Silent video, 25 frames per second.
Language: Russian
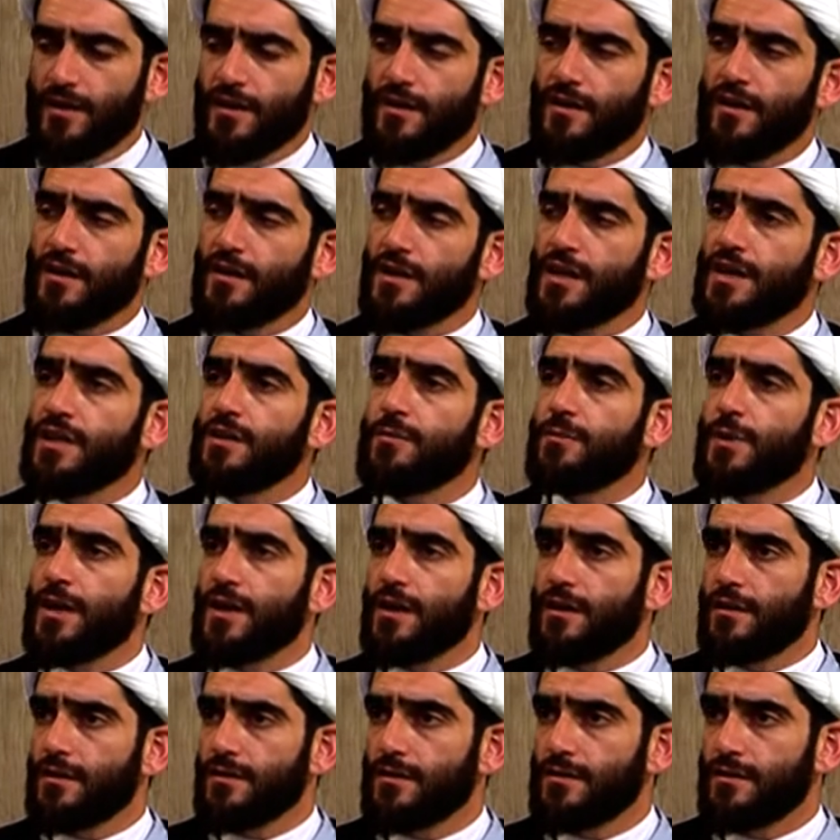подобно.
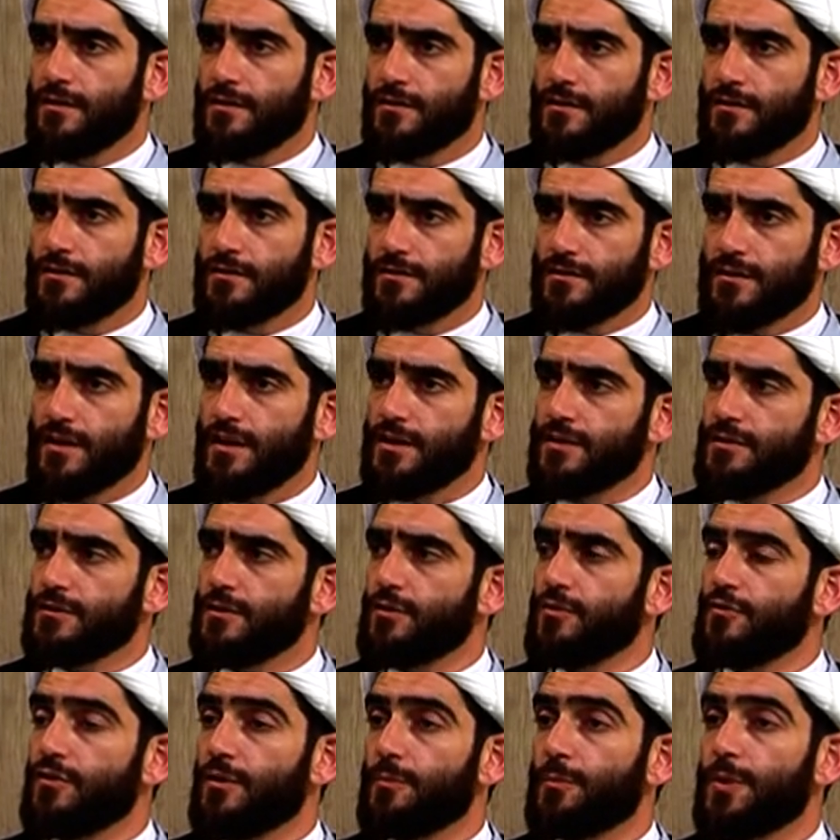рыба,
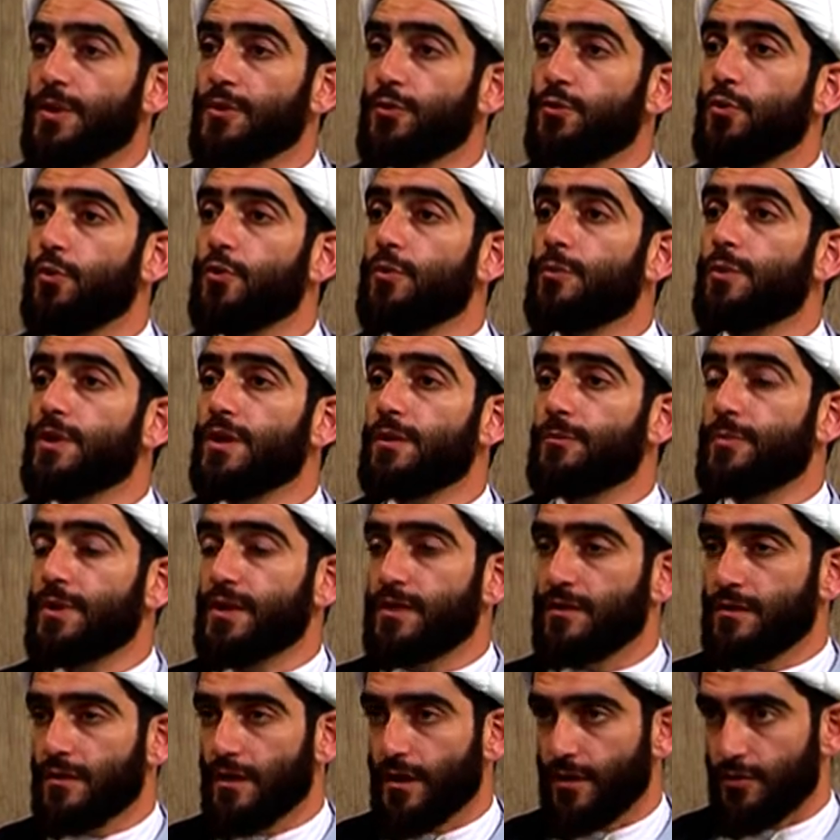злословие подобно
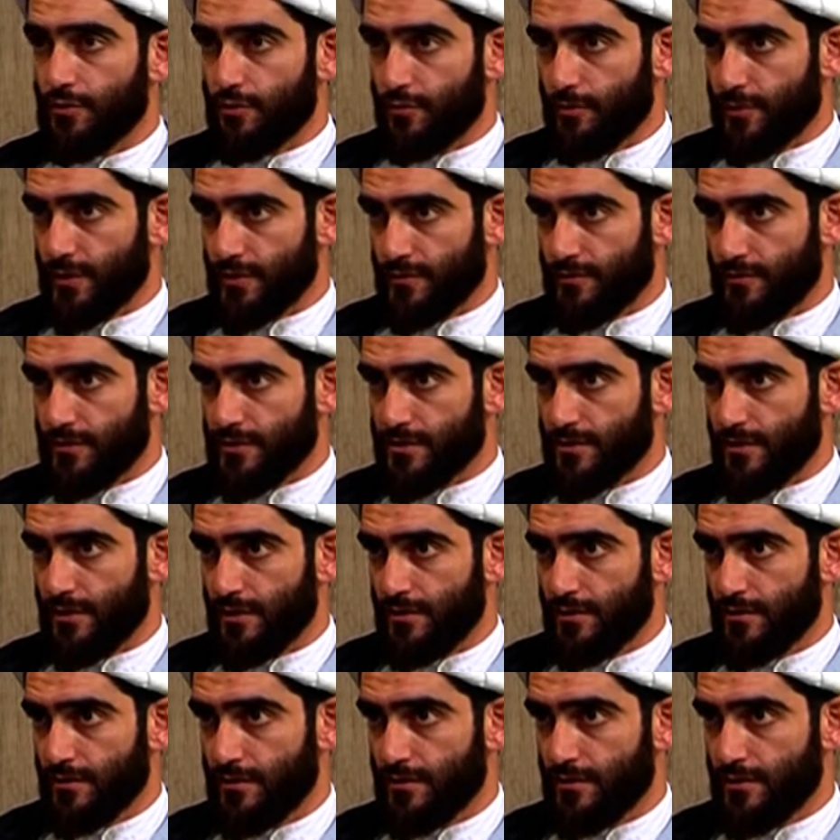поеданию
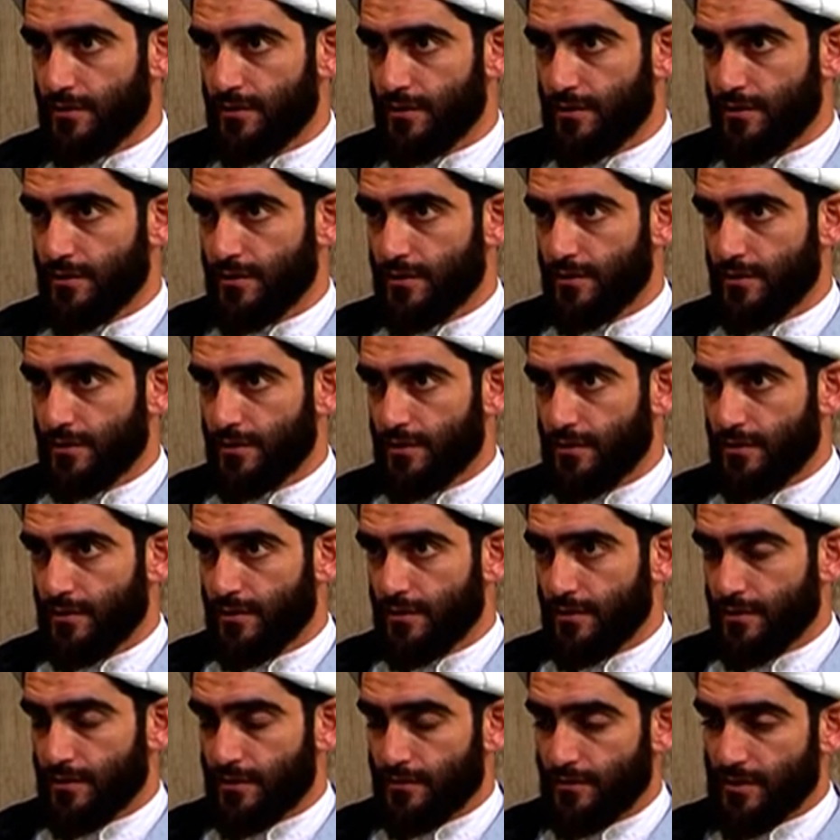мертвеца.
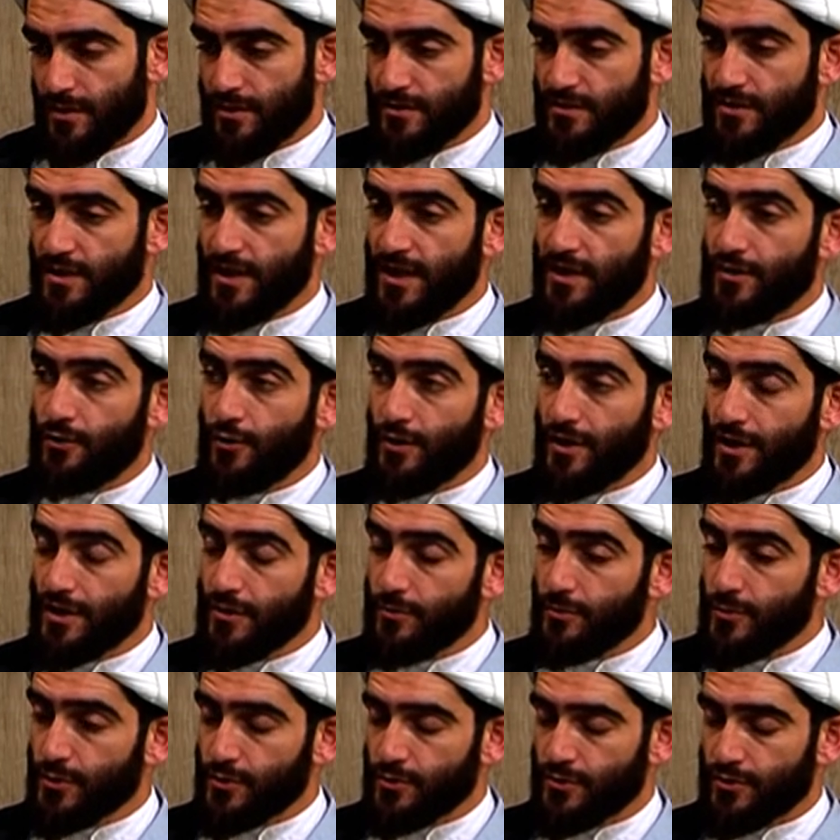Говорится о
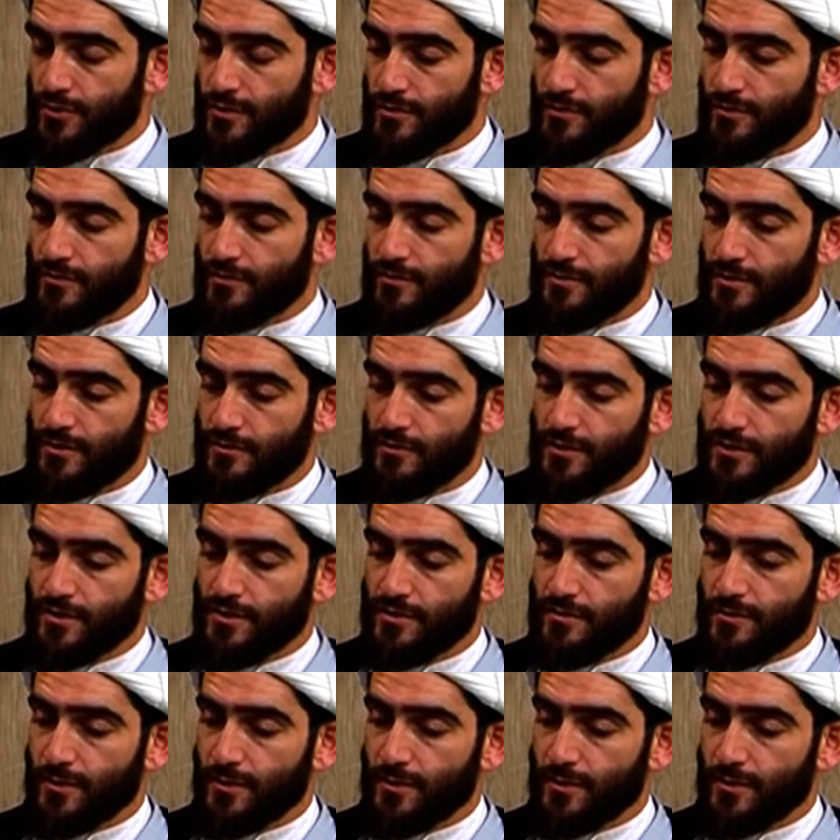юхиббе, то есть Всевышний